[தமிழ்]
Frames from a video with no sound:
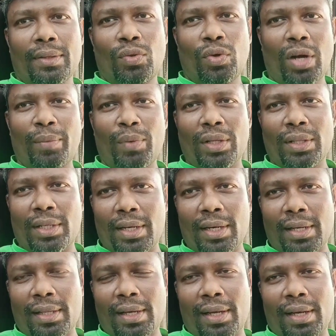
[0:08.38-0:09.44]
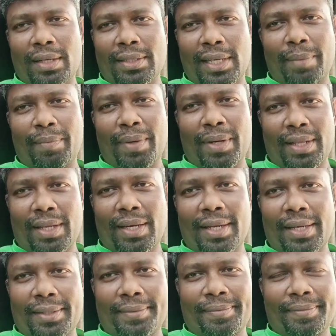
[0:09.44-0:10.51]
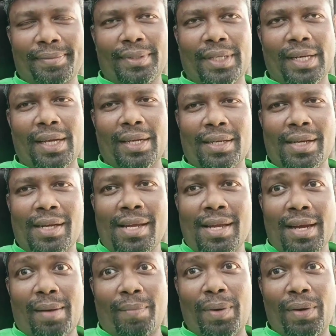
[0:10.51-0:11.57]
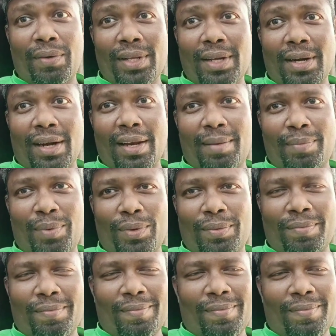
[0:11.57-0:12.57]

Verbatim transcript: துறைமுகத்தில் இருக்கிறதுக்காக செய்யப்பட்டதல்ல சரியா கப்பல் வந்து கடலில் போகணும்